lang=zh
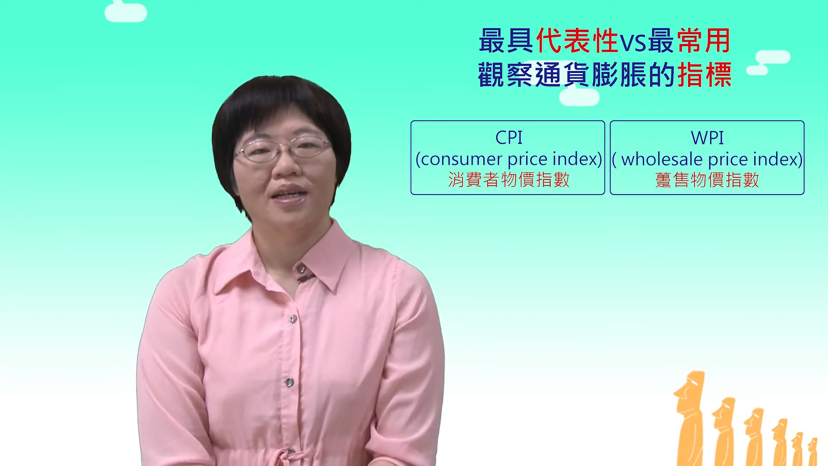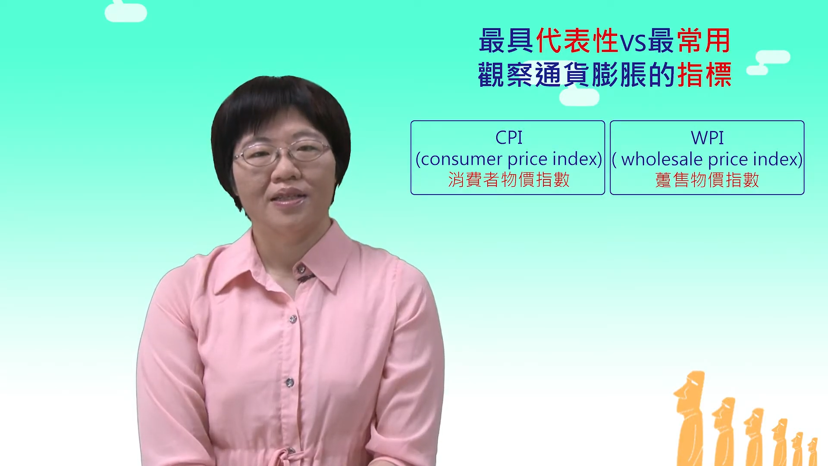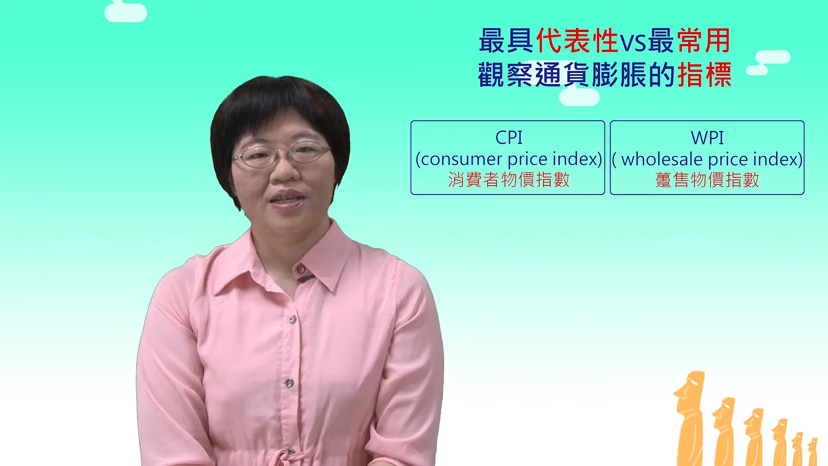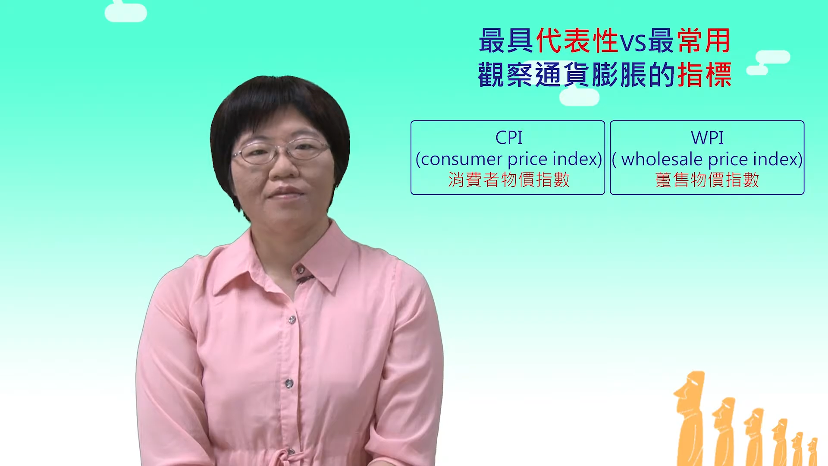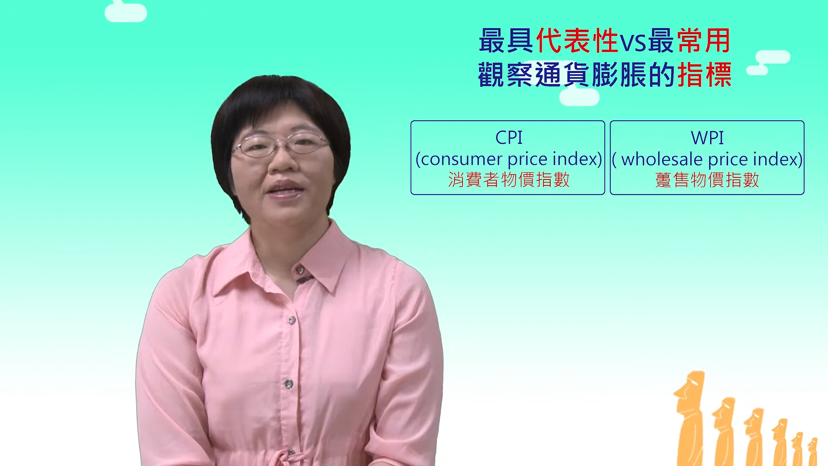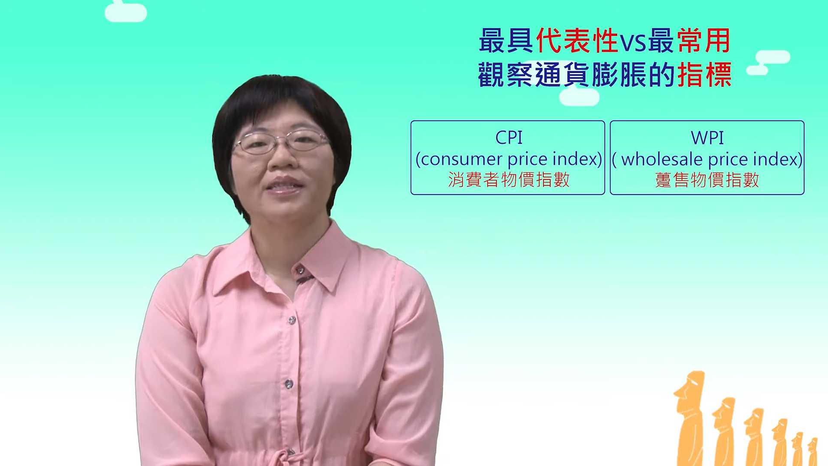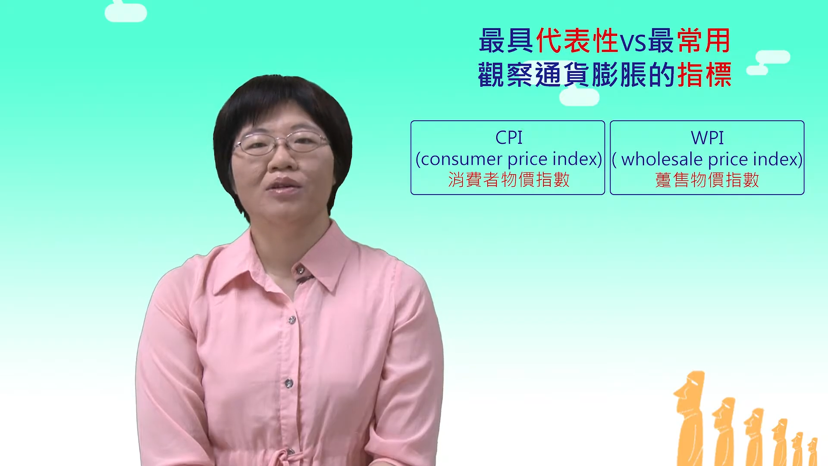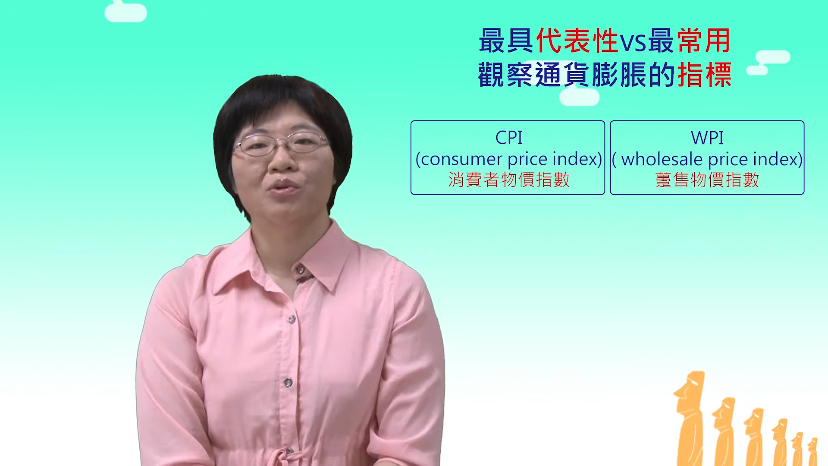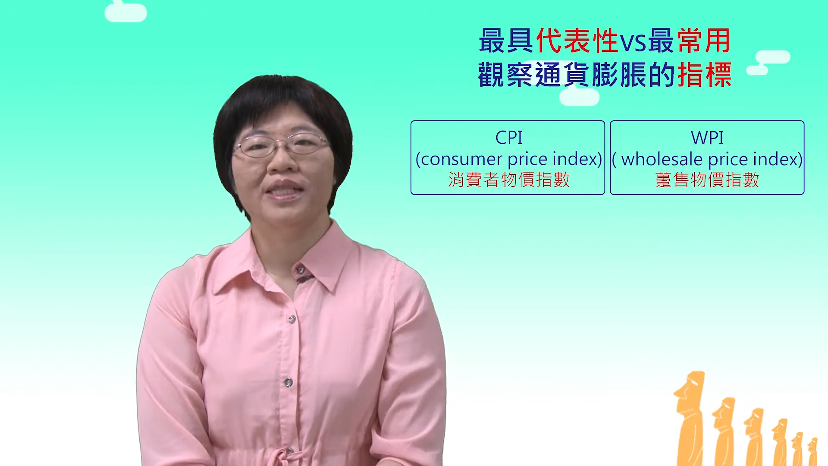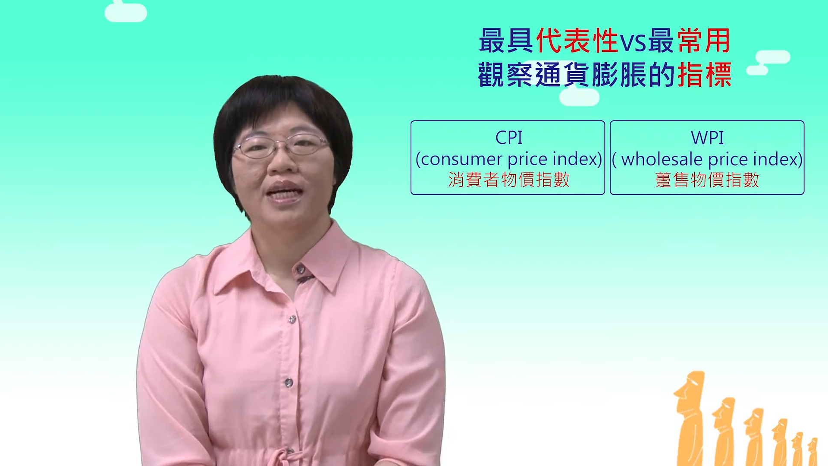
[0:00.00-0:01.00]
消费
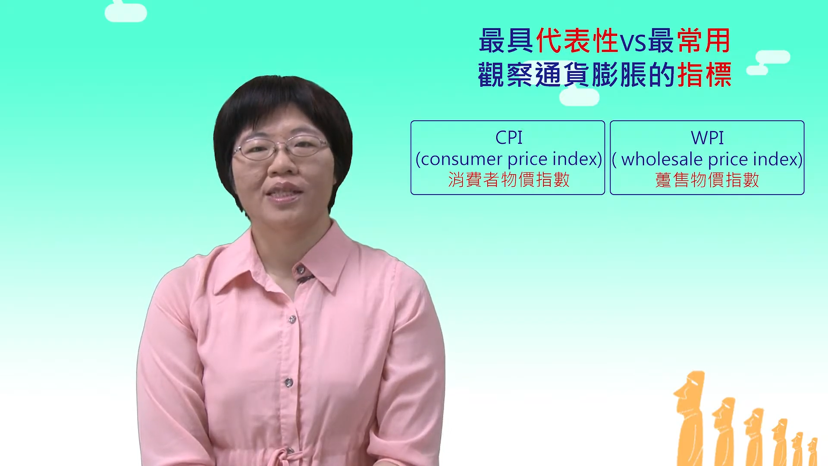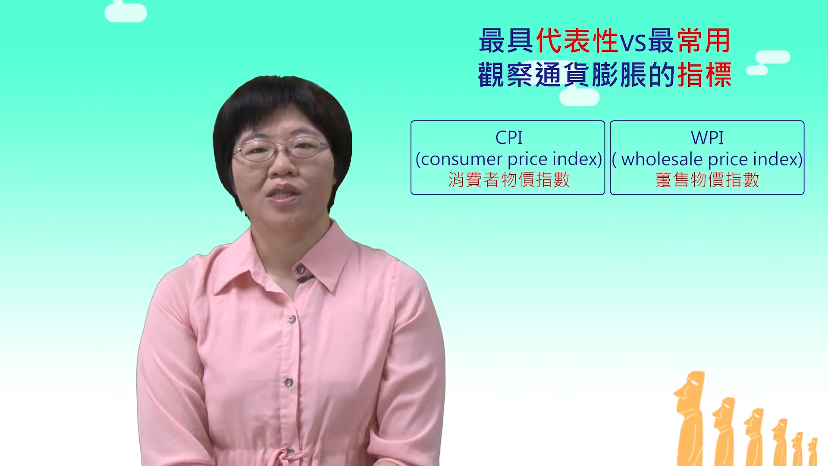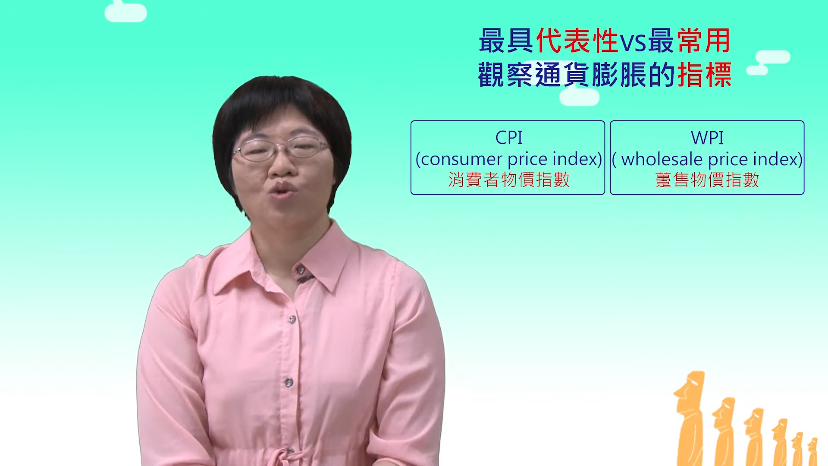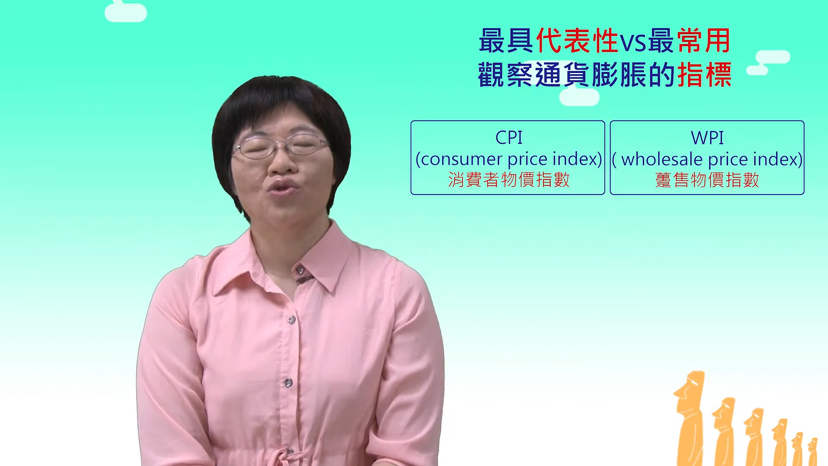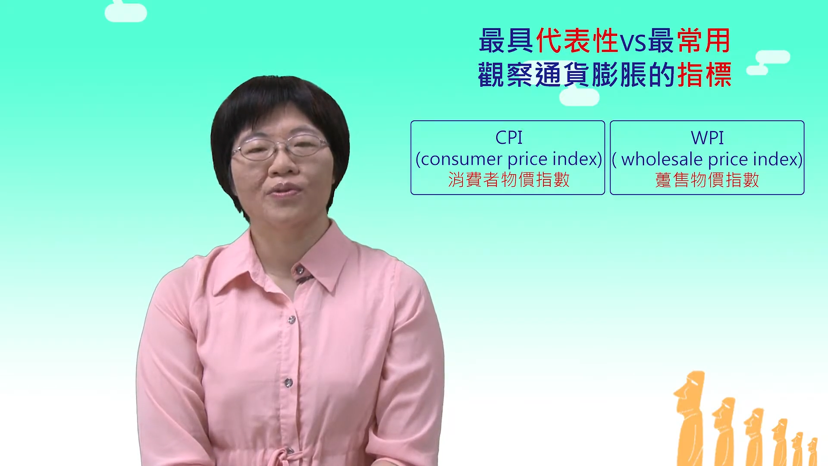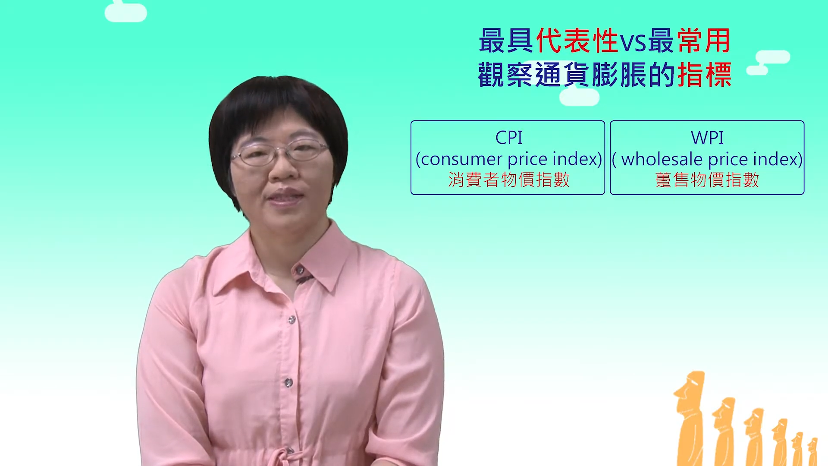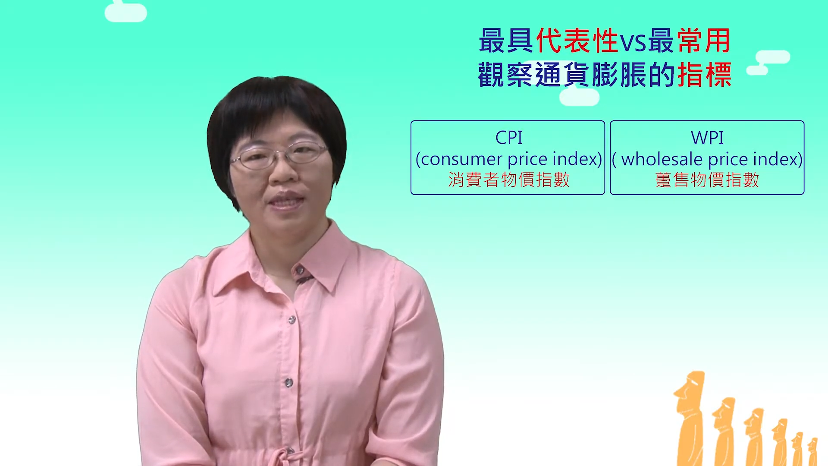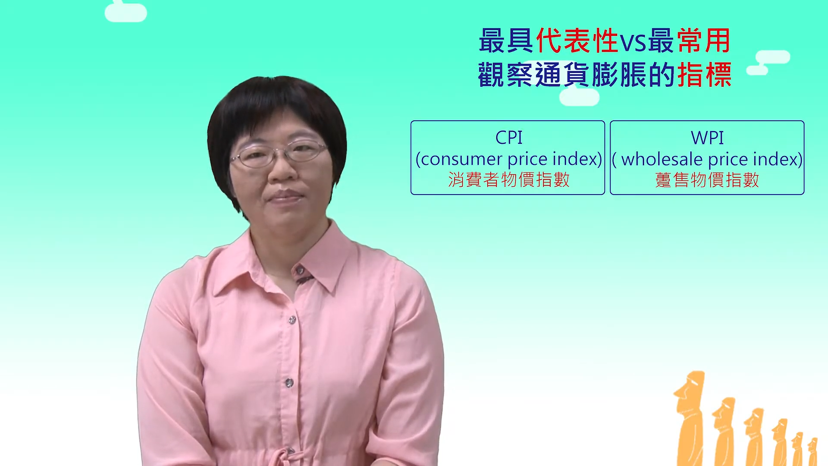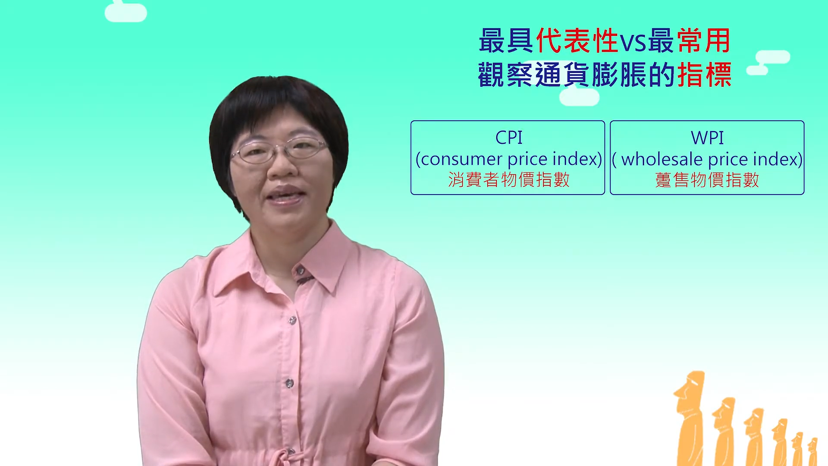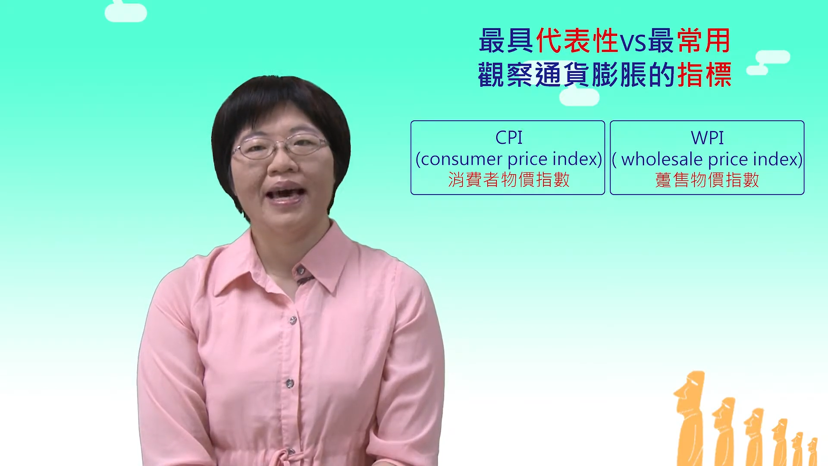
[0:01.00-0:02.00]
者物价指数
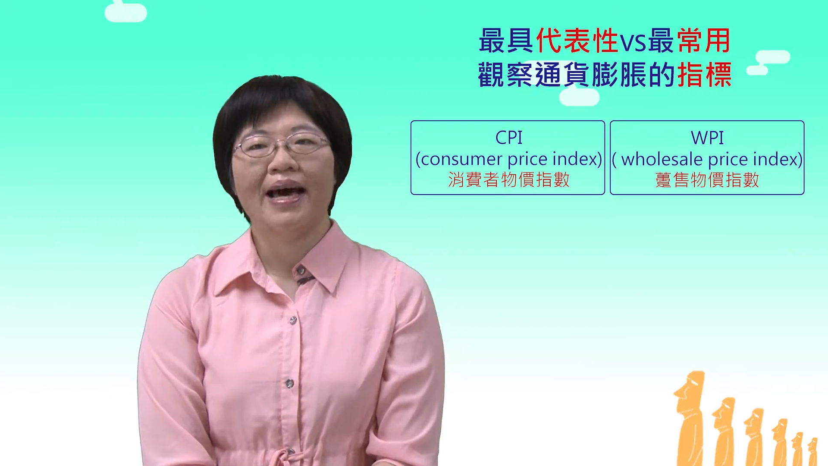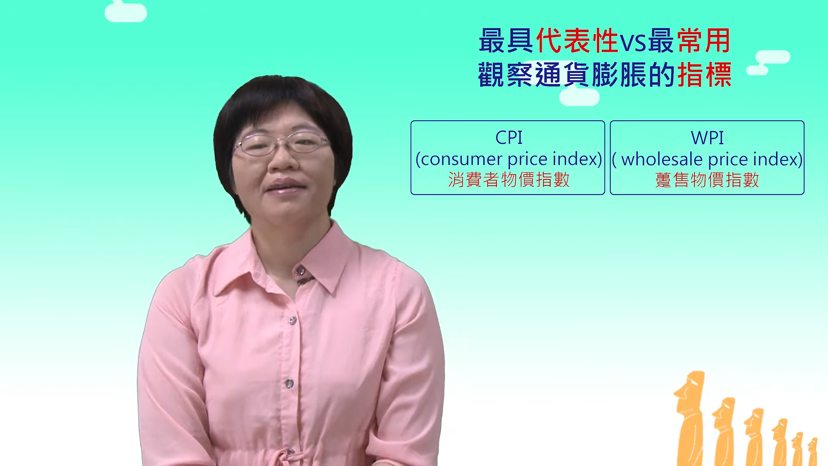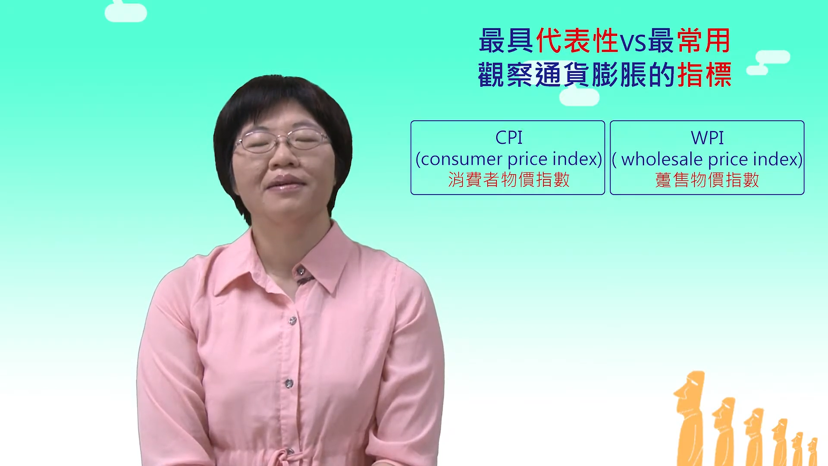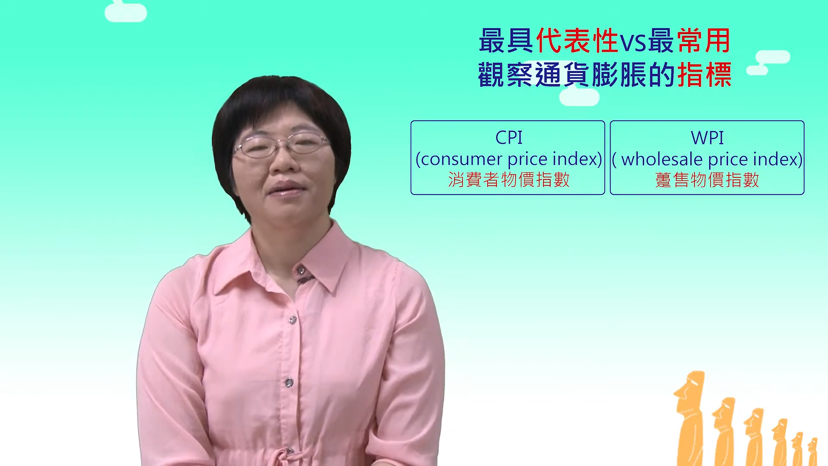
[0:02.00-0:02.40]
（CPI）